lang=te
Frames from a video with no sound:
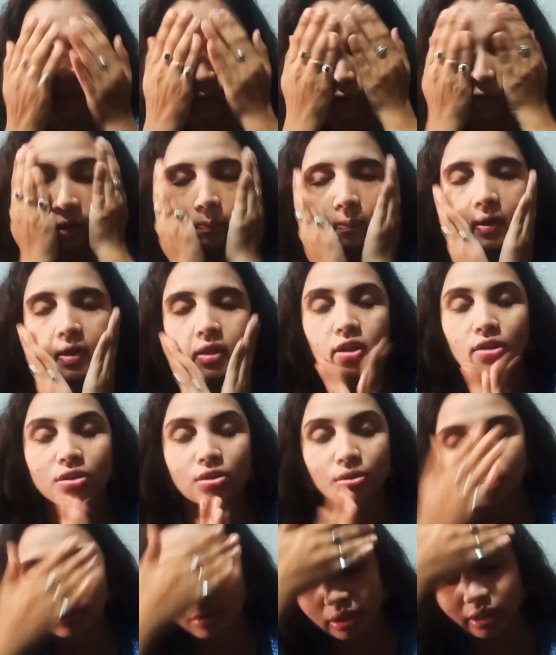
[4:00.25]
ఎక్కువ అప్లై
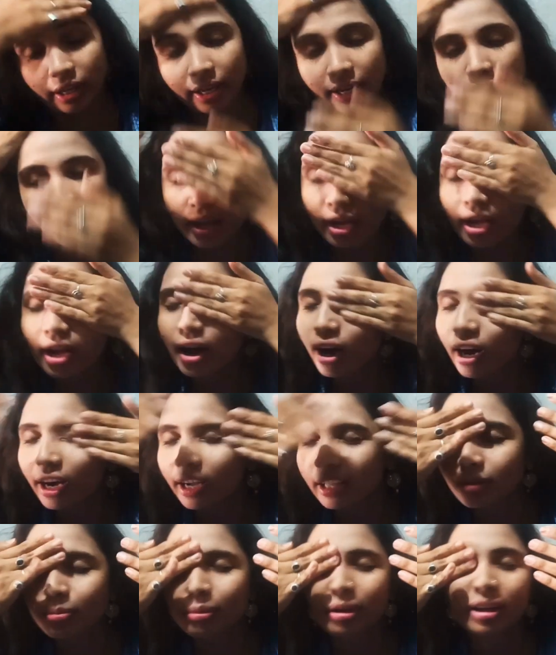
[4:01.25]
చేసుకుంటే
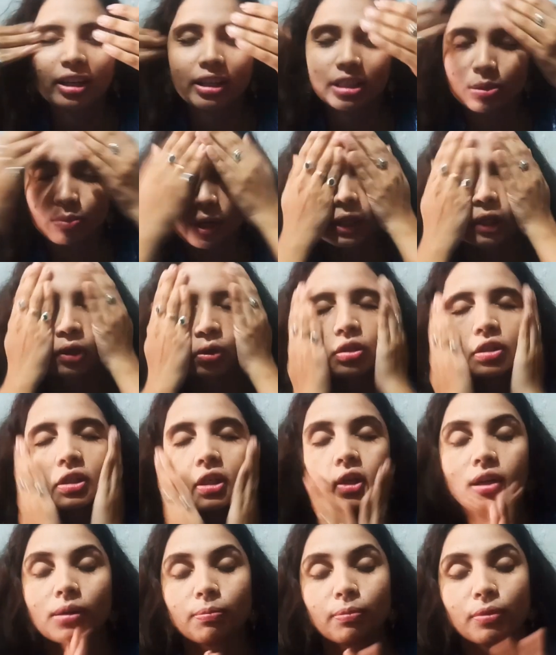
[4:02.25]
అది మనకి స్వెట్
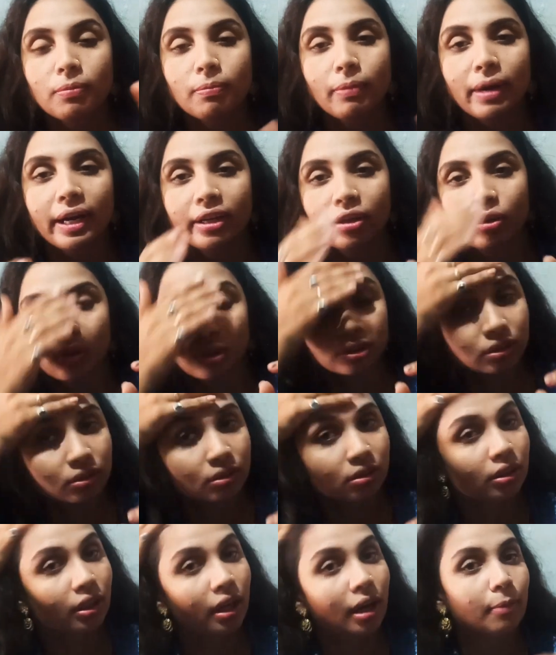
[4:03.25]
వచ్చేటప్పుడు బయటకు
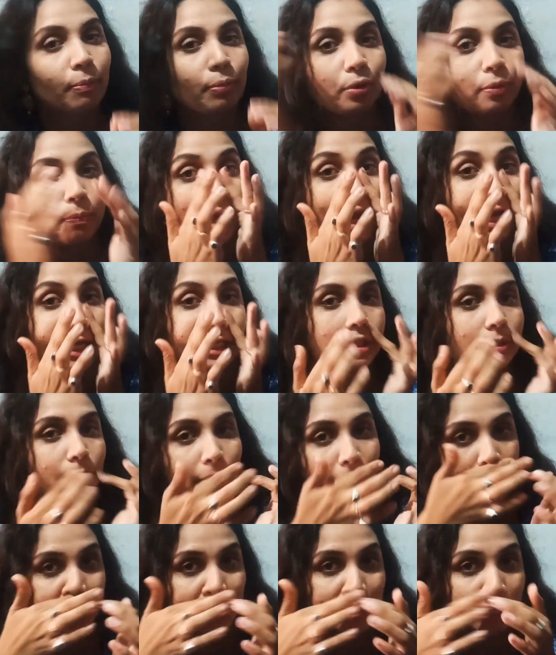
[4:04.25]
వస్తుంది అప్పుడు ప్యాచీ
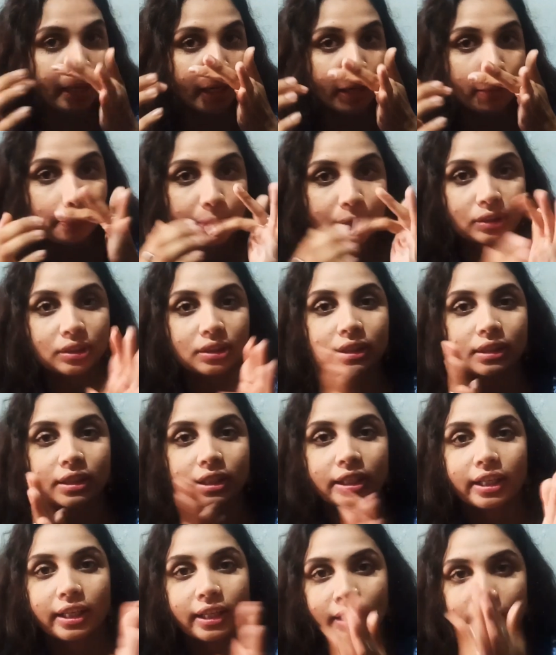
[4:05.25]
ప్యాచీగా
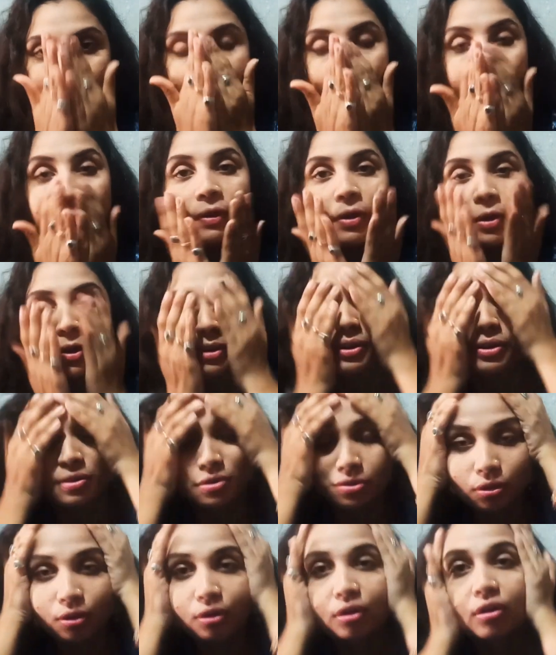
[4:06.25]
కనిపిస్తుంది
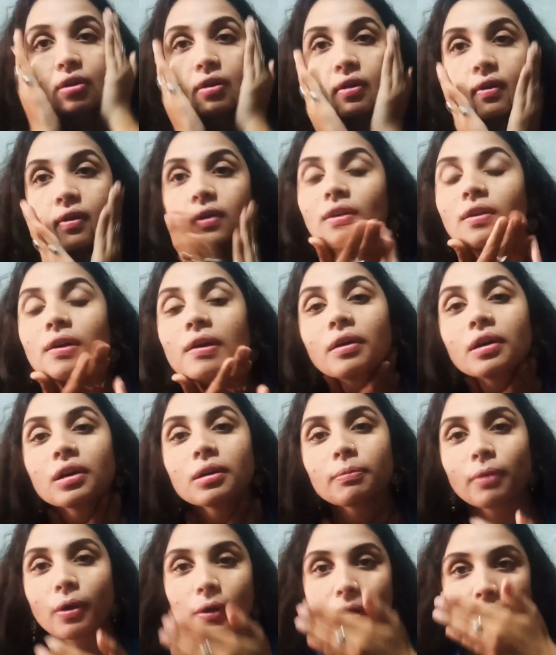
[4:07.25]
సో
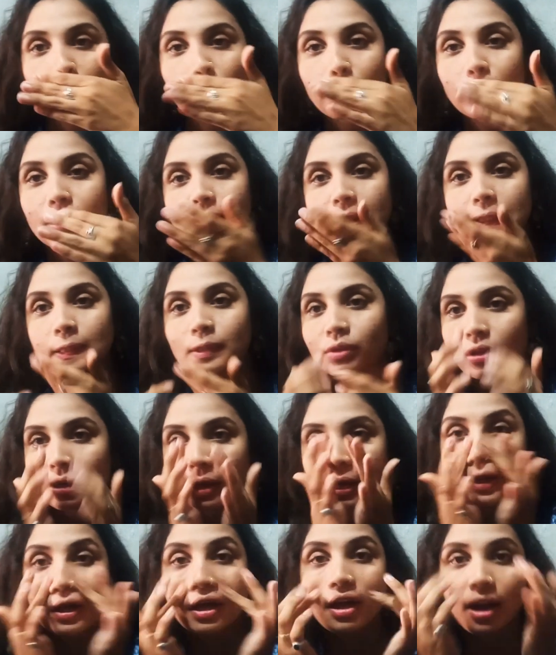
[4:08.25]
పౌడర్ అప్లై
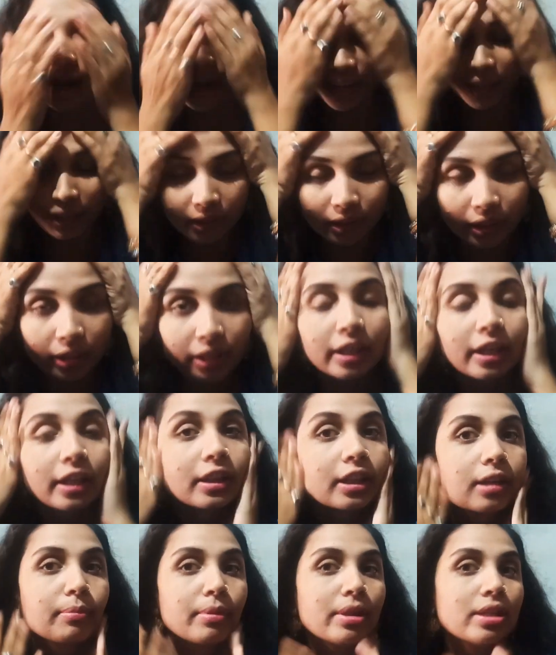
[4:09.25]
చేసుకున్నాం అంతే నేను
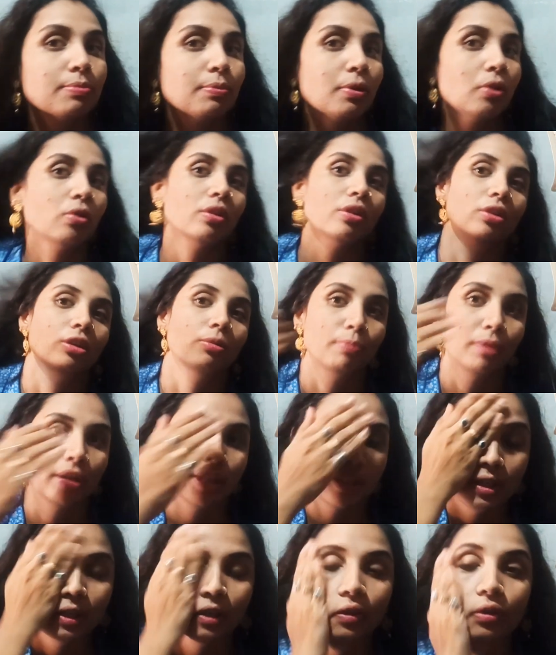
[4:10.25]
ఇంతకు మించి పౌడర్
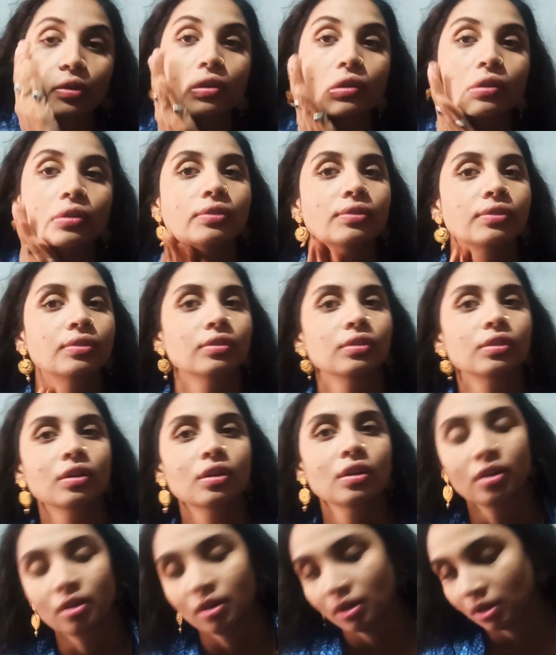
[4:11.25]
అప్లై చేయను
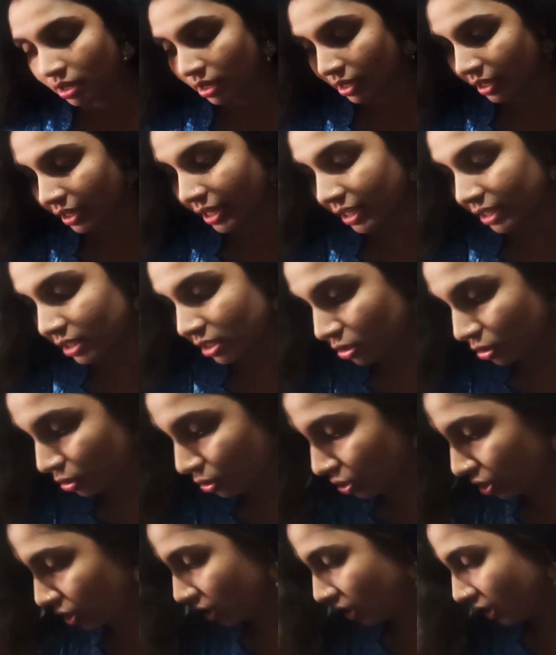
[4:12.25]
నెక్స్ట్
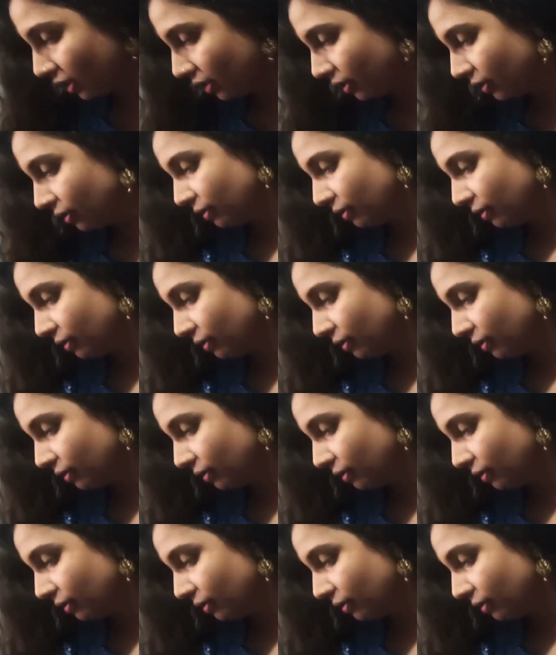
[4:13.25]
వచ్చి